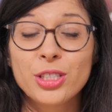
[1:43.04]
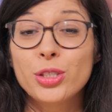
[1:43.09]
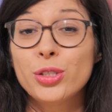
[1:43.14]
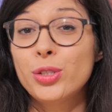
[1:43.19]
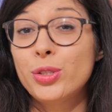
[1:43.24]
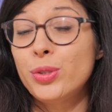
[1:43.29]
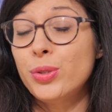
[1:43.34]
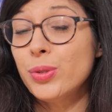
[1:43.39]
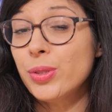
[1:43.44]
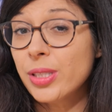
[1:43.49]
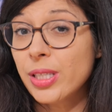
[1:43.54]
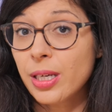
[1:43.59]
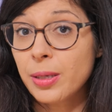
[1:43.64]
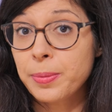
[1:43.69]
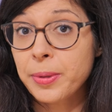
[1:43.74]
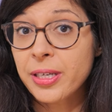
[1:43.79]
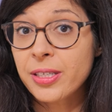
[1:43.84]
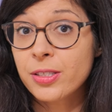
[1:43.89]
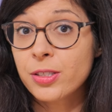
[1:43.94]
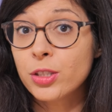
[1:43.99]
Jusqu'à
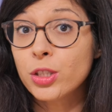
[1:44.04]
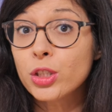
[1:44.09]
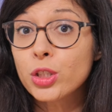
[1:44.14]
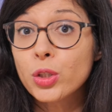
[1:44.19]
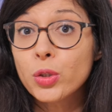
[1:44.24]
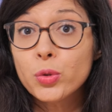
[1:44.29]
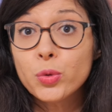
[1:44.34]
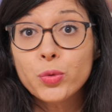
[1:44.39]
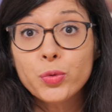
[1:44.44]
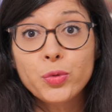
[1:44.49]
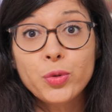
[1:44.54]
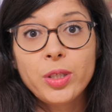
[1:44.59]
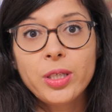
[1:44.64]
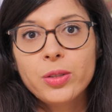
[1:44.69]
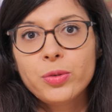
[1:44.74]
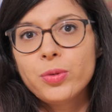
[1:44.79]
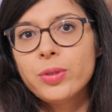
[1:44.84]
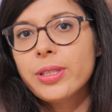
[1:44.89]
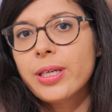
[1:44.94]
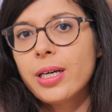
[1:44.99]
présent, quand on voulait
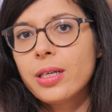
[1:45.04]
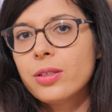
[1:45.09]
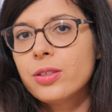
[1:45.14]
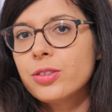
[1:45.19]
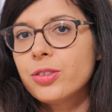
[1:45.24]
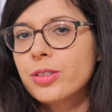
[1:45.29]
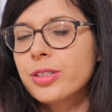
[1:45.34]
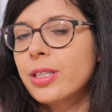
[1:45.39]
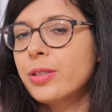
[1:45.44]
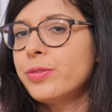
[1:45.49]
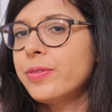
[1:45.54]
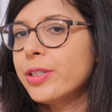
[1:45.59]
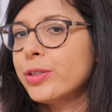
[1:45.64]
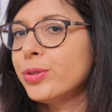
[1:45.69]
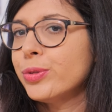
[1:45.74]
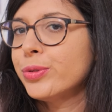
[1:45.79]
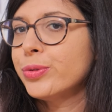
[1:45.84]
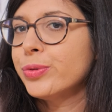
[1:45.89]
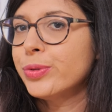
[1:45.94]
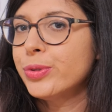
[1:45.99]
un ultra grand angle à
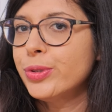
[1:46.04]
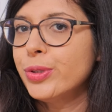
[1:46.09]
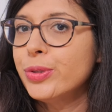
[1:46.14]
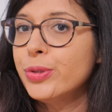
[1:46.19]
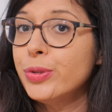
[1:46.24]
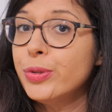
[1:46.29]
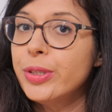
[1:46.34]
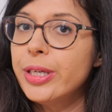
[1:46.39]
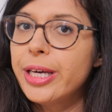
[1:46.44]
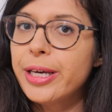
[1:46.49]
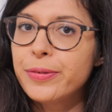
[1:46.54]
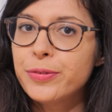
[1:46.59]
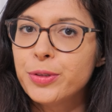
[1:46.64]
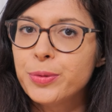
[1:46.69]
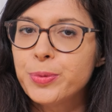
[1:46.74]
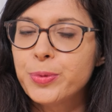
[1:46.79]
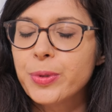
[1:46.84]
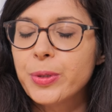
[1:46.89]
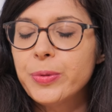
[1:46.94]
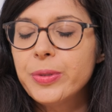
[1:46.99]
ouverture constante de
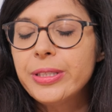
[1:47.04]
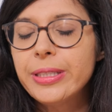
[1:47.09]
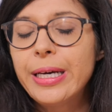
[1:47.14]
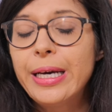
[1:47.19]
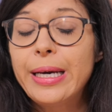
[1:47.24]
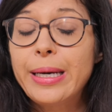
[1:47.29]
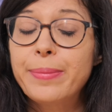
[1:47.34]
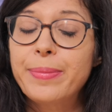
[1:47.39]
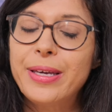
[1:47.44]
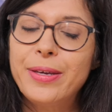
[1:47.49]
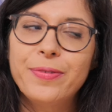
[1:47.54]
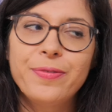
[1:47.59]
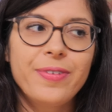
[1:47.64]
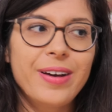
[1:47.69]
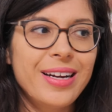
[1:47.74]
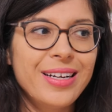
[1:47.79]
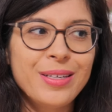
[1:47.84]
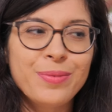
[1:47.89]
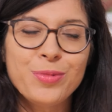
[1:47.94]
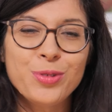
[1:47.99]
f2.8, ben, il
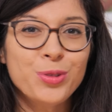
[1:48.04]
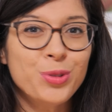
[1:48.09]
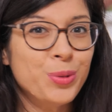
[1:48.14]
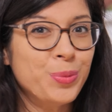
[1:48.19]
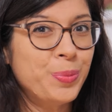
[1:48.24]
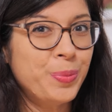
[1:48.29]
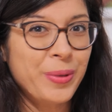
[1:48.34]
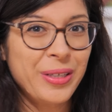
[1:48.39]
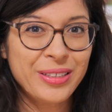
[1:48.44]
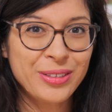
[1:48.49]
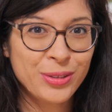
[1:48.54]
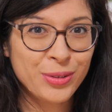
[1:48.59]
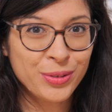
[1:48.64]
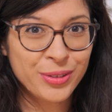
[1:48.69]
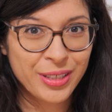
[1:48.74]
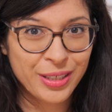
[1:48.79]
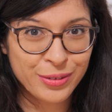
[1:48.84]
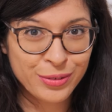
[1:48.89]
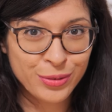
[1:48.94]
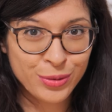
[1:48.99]
valait mieux ne pas être
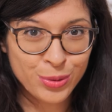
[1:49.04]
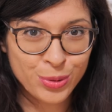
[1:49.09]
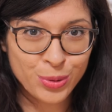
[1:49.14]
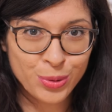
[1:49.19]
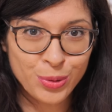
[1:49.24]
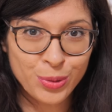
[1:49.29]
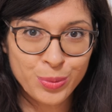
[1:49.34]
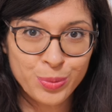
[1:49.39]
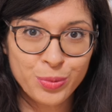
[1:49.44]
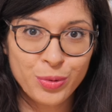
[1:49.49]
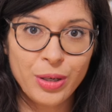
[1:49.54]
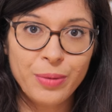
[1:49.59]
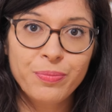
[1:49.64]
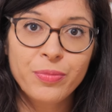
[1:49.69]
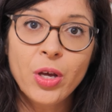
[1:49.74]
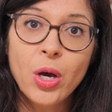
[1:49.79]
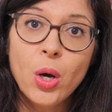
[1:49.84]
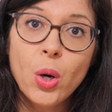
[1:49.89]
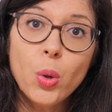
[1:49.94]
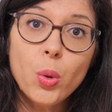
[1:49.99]
regardant sur le poids.
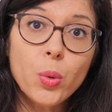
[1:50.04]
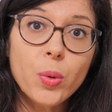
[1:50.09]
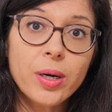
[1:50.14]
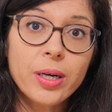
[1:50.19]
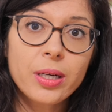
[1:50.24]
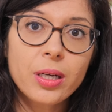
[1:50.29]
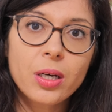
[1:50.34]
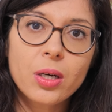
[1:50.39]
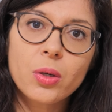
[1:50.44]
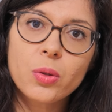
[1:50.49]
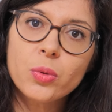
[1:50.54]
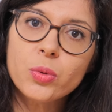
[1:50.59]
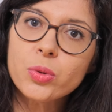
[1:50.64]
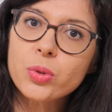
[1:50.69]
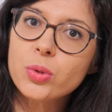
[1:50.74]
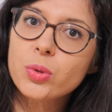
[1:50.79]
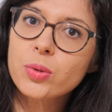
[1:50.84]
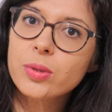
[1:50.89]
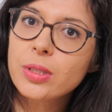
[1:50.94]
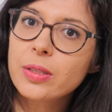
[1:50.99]
Ou alors, on
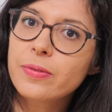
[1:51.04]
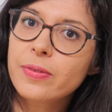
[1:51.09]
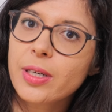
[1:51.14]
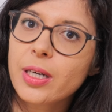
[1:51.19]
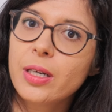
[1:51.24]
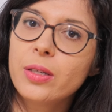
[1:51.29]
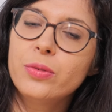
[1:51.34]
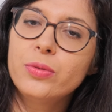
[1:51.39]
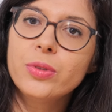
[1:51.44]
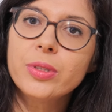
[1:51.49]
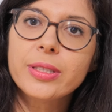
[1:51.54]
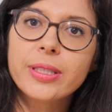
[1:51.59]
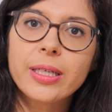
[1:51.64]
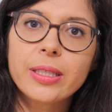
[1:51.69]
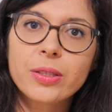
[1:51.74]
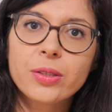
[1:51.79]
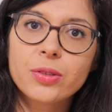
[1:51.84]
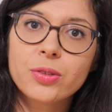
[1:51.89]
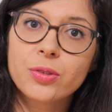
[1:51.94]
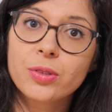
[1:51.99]
se tournait vers un
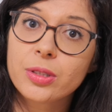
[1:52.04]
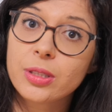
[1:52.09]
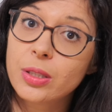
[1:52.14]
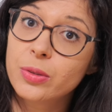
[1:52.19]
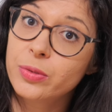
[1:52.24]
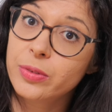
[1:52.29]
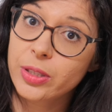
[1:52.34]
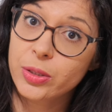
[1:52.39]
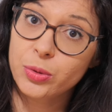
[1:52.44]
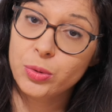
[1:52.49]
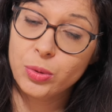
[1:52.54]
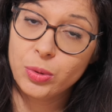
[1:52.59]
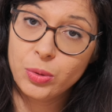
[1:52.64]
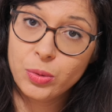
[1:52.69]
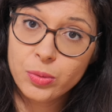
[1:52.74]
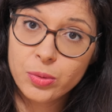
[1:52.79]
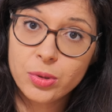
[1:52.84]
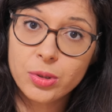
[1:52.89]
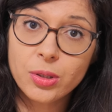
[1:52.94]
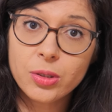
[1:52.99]
ultra grand angle à ouverture
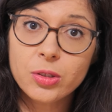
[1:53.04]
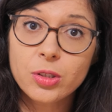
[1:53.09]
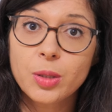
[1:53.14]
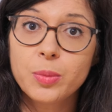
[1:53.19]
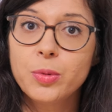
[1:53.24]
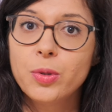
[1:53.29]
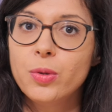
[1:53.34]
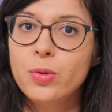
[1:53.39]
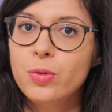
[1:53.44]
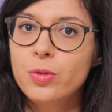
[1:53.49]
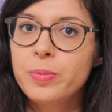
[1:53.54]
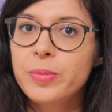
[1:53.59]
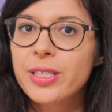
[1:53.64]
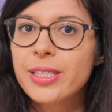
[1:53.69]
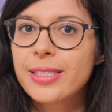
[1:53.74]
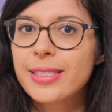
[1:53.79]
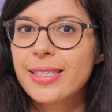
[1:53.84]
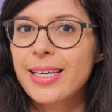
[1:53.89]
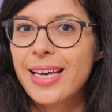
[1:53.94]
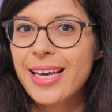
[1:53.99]
constante, comme le
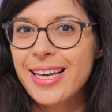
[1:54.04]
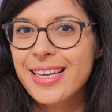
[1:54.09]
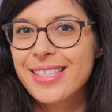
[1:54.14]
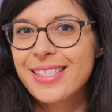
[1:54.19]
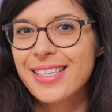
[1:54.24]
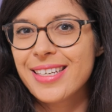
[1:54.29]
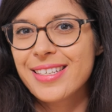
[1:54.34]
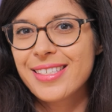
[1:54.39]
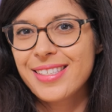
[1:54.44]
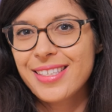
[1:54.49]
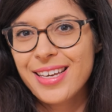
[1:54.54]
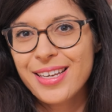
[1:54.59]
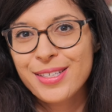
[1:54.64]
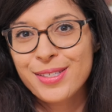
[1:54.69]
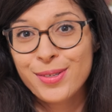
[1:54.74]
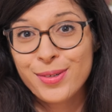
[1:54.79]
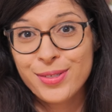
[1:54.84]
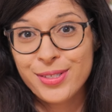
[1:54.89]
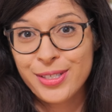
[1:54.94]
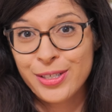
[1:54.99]
Lumix
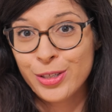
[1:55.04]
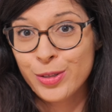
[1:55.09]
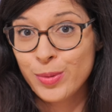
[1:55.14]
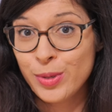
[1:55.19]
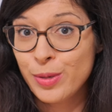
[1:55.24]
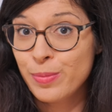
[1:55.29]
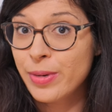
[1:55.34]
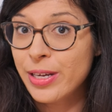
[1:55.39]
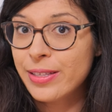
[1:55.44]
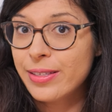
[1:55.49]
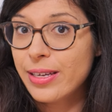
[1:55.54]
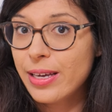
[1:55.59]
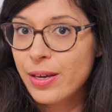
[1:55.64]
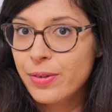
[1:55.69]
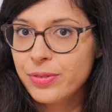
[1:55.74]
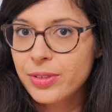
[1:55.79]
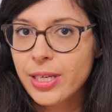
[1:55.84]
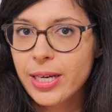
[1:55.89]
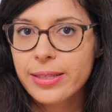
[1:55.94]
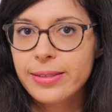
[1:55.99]
S16 35 mm
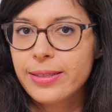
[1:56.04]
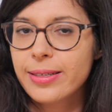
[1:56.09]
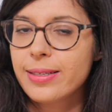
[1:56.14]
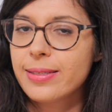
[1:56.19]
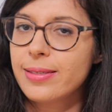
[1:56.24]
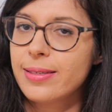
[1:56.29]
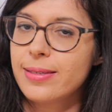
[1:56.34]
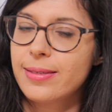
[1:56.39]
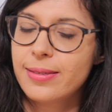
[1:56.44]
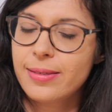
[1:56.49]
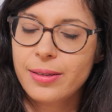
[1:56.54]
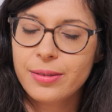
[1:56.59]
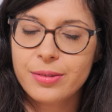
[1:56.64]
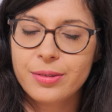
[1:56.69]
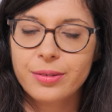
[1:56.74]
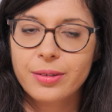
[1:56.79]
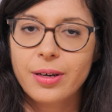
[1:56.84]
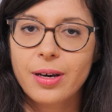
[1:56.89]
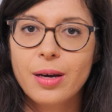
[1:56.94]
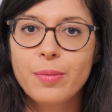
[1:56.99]
f4 et ses
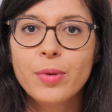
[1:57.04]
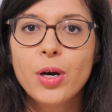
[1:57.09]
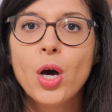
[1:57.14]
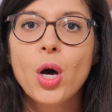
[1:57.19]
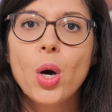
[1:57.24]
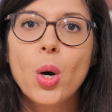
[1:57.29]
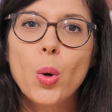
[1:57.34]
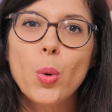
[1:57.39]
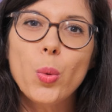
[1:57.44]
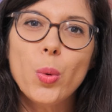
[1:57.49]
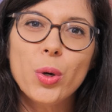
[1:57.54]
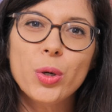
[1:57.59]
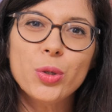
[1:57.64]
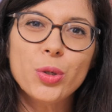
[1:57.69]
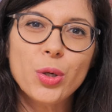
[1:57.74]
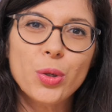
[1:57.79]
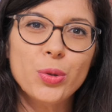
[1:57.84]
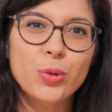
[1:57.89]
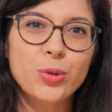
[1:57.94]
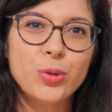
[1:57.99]
500 grammes, ou
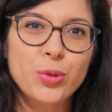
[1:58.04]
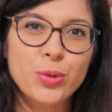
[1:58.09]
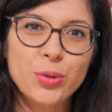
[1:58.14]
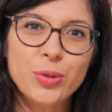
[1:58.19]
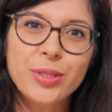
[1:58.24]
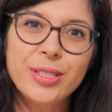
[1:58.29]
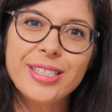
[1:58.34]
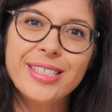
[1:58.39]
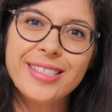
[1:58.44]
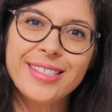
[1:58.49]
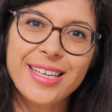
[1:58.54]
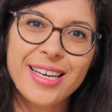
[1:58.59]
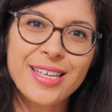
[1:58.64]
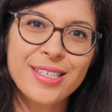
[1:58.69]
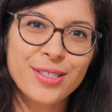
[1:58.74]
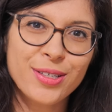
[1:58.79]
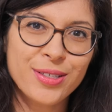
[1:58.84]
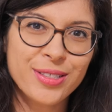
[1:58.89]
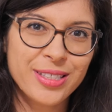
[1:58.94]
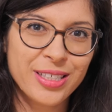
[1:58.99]
encore le Sony
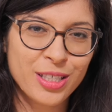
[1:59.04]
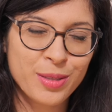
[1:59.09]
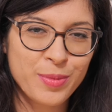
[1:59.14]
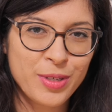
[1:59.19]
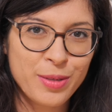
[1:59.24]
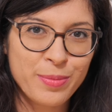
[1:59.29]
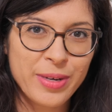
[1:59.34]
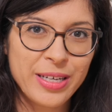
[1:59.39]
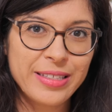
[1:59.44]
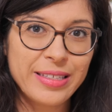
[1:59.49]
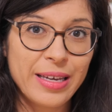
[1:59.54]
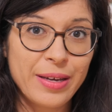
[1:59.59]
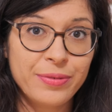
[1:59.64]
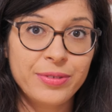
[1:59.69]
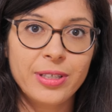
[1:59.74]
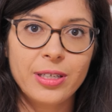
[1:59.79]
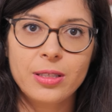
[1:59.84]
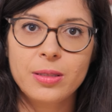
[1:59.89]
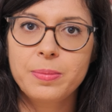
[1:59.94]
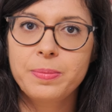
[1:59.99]
16 35 mm
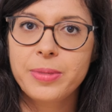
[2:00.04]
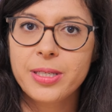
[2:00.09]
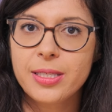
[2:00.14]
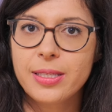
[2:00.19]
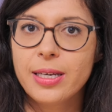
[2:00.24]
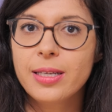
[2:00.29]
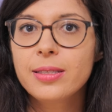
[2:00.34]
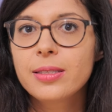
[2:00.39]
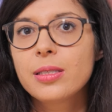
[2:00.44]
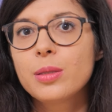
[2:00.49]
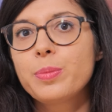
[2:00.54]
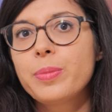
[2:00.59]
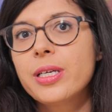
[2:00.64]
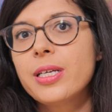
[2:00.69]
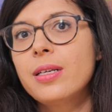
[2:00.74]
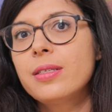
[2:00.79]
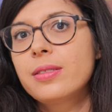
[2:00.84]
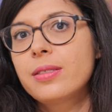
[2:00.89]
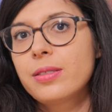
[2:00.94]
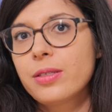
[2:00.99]
f4 PZ qui
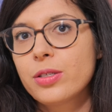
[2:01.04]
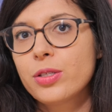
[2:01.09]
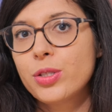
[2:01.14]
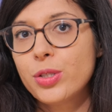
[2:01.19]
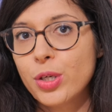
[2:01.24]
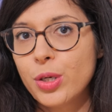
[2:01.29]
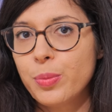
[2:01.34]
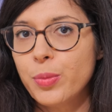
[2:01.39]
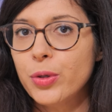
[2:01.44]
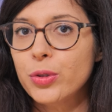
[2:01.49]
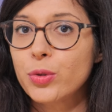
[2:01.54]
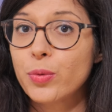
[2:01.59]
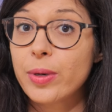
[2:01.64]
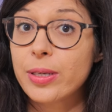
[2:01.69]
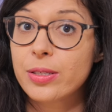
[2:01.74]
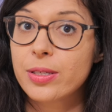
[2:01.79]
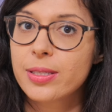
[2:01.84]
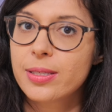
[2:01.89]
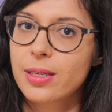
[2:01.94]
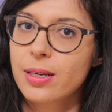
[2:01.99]
pèse seulement
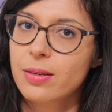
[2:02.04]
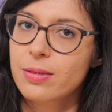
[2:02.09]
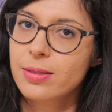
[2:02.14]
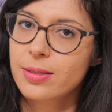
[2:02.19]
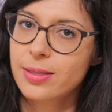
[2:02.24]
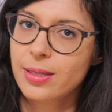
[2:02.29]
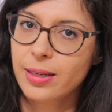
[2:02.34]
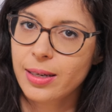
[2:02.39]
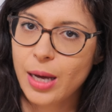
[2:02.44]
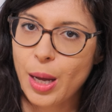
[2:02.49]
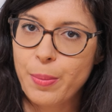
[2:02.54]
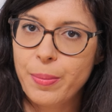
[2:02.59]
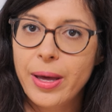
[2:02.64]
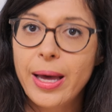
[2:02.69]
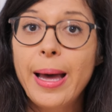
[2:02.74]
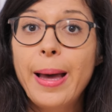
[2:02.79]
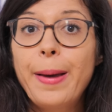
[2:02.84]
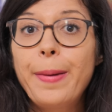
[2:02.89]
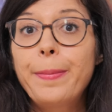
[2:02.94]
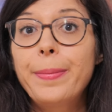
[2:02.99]
355 grammes.
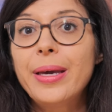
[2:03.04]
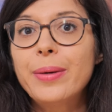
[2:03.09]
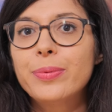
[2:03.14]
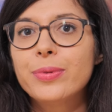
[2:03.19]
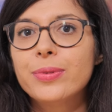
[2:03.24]
Mais